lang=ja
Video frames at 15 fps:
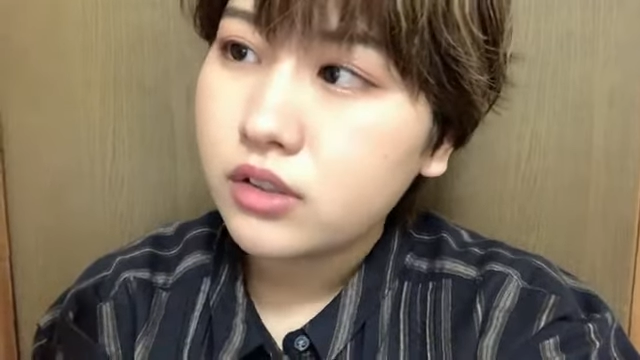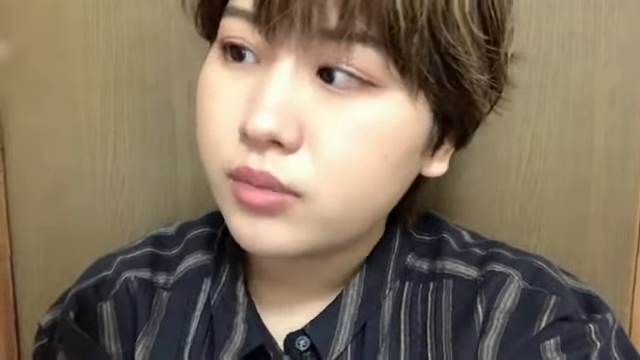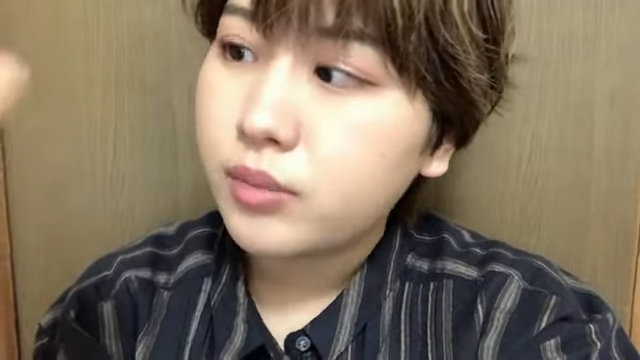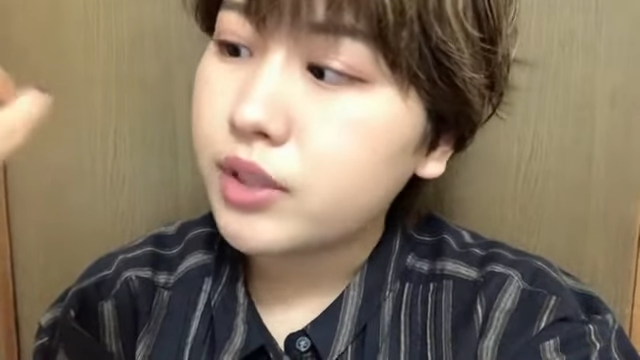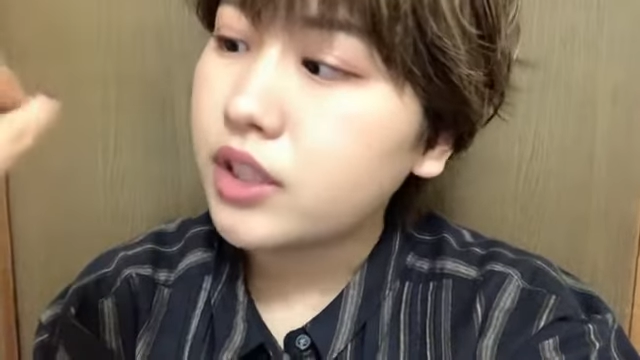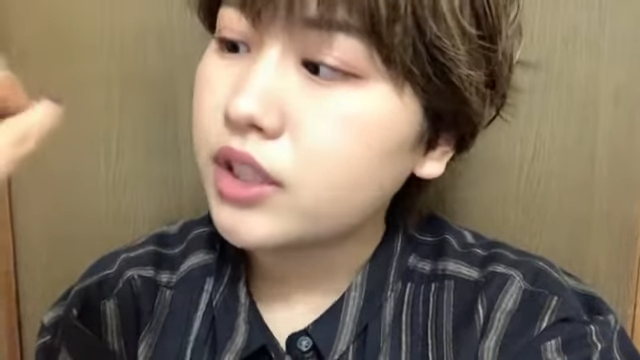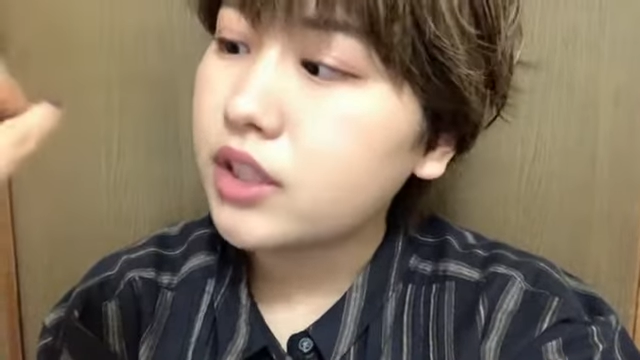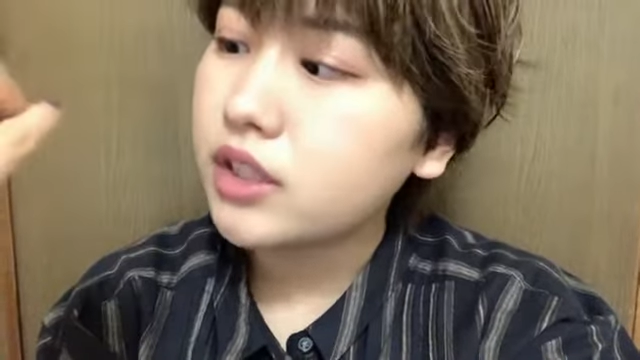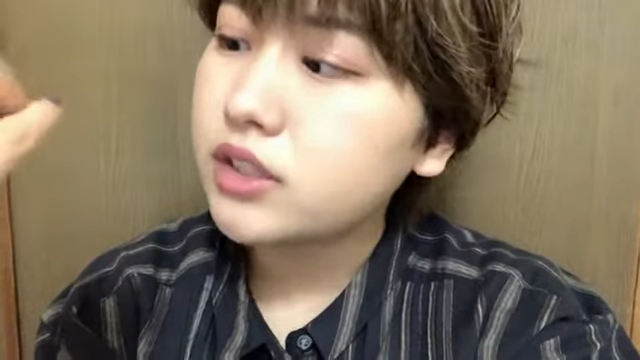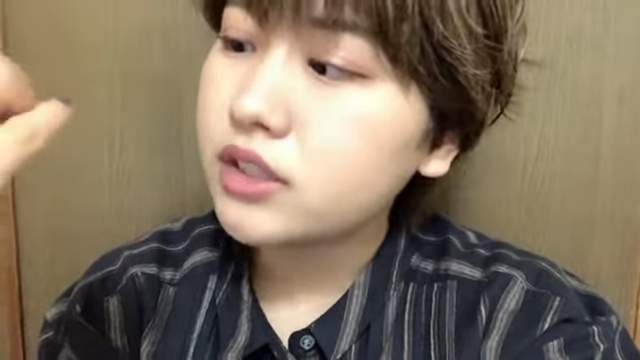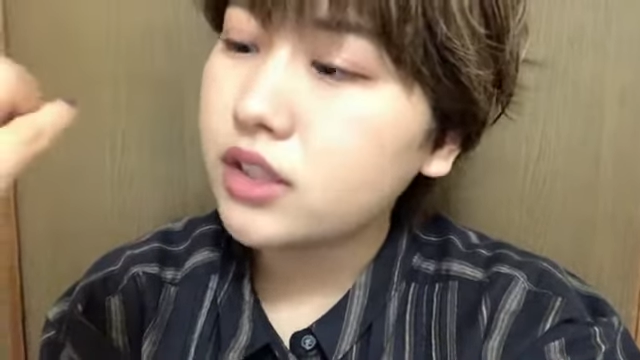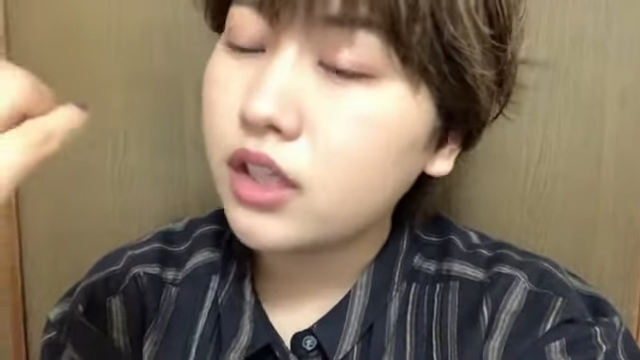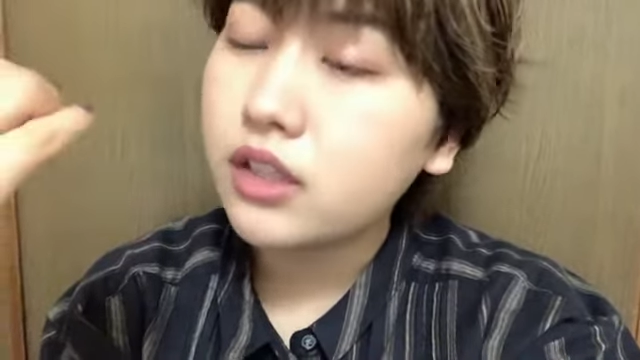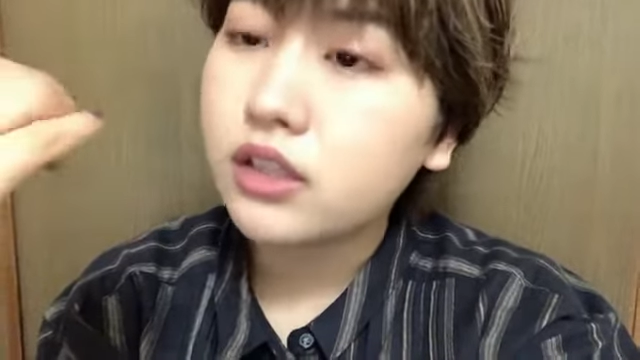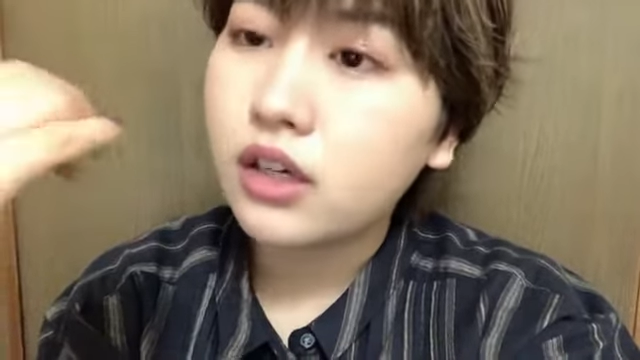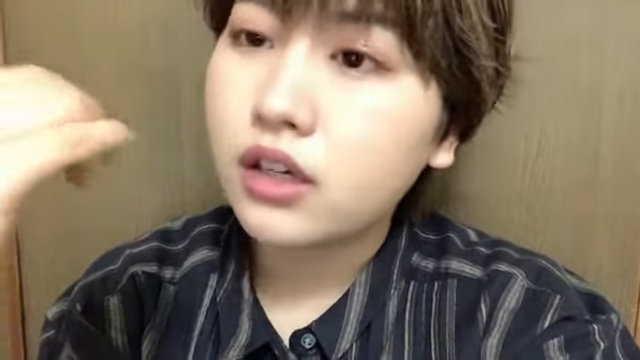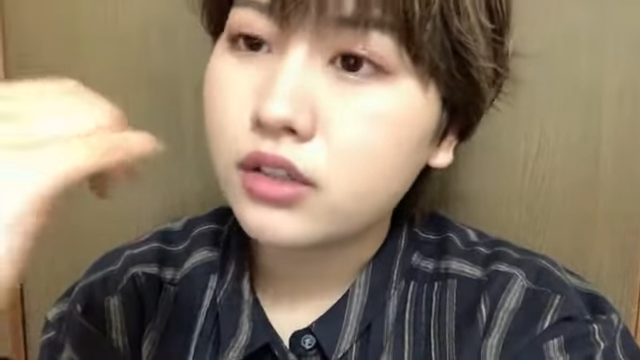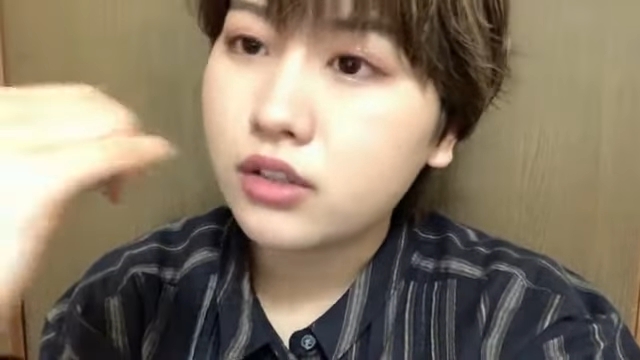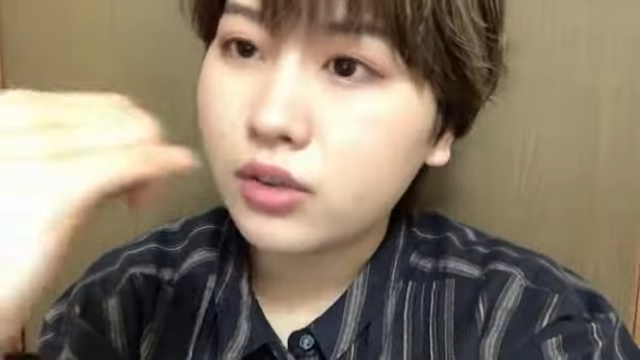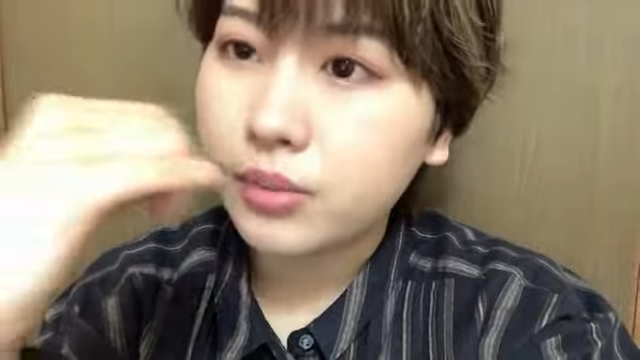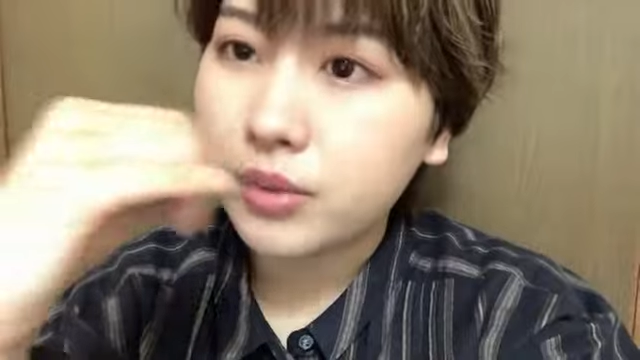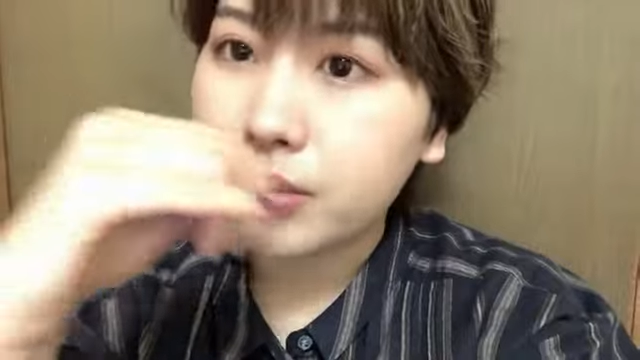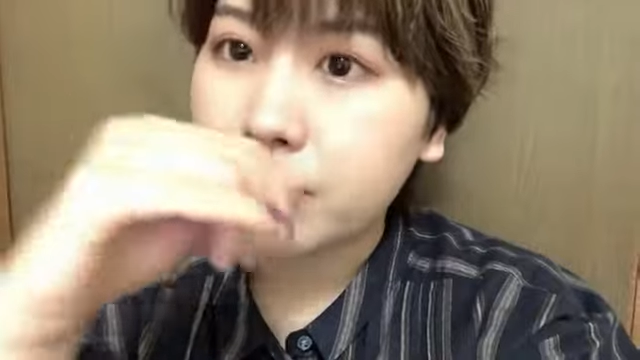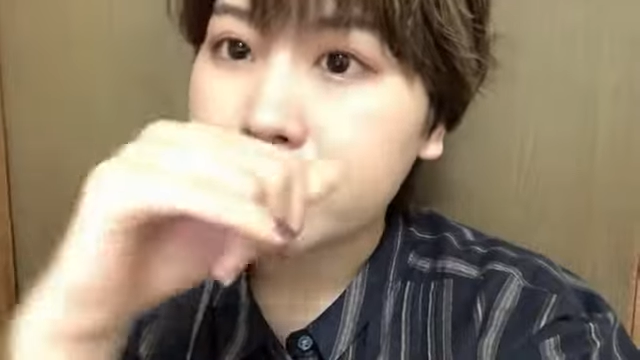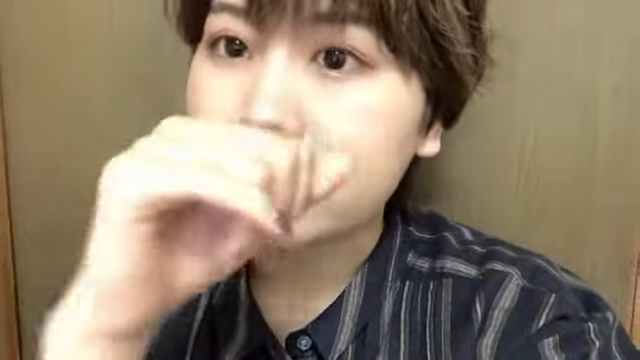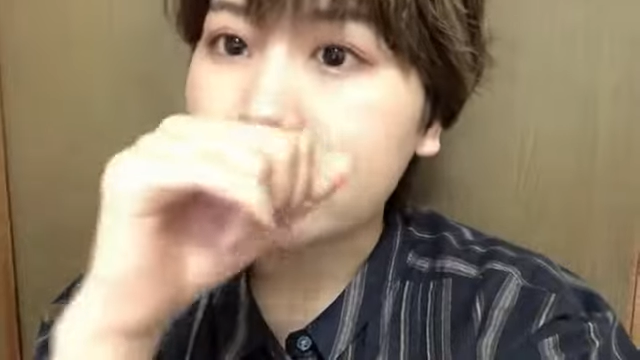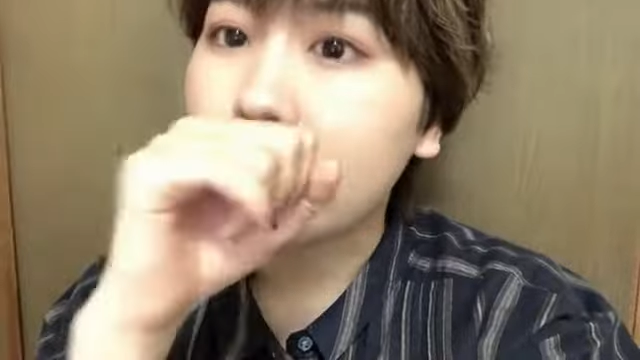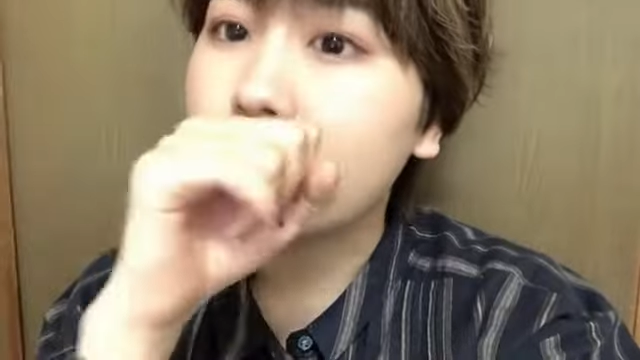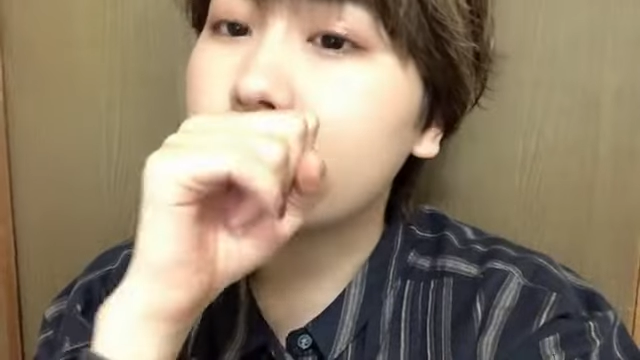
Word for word: また立ちたいなって思いました。